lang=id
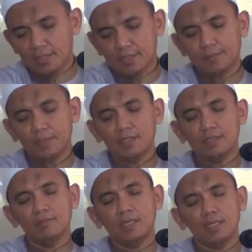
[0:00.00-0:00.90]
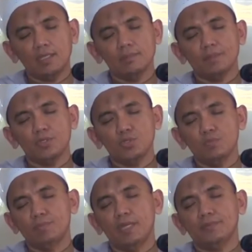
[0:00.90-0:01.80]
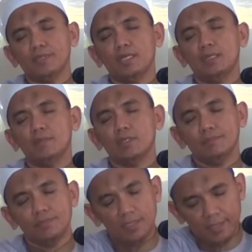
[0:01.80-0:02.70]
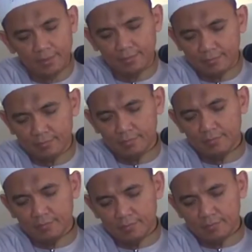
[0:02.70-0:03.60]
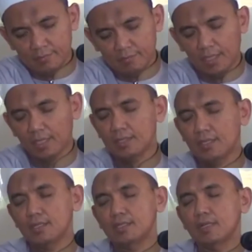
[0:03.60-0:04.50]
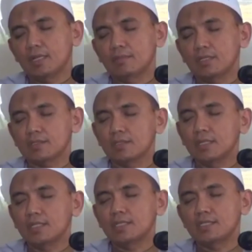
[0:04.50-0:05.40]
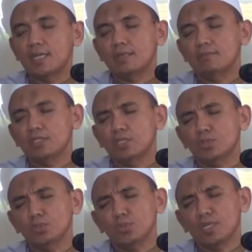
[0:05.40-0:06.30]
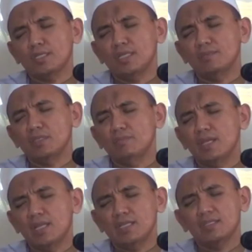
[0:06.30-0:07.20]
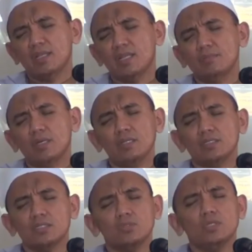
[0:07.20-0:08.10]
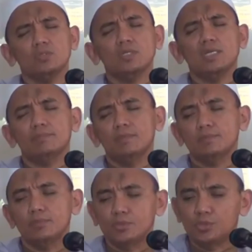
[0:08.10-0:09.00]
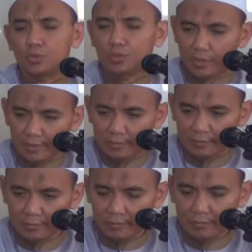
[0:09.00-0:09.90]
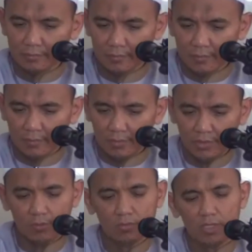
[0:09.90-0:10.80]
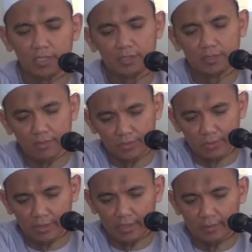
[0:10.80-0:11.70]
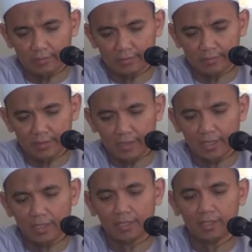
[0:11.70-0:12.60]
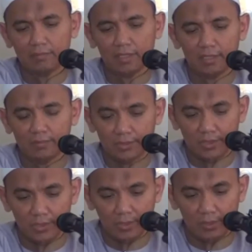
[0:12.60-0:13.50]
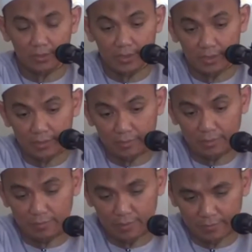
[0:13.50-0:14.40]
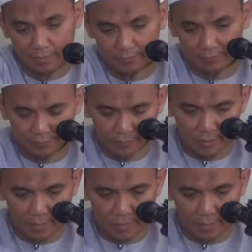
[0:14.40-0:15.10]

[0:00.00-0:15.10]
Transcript: Barang siapa yang dia menginginkan perjumpaan terhadap Rabbnya, maka hendaklah dia beramal saleh dan jangan menyekutukan dalam ibadahnya terhadap Allah sesuatu apapun juga. Semoga kita termasuk orang yang dihalalkan melihat wajahnya Allah Ta'ala. Allahumma.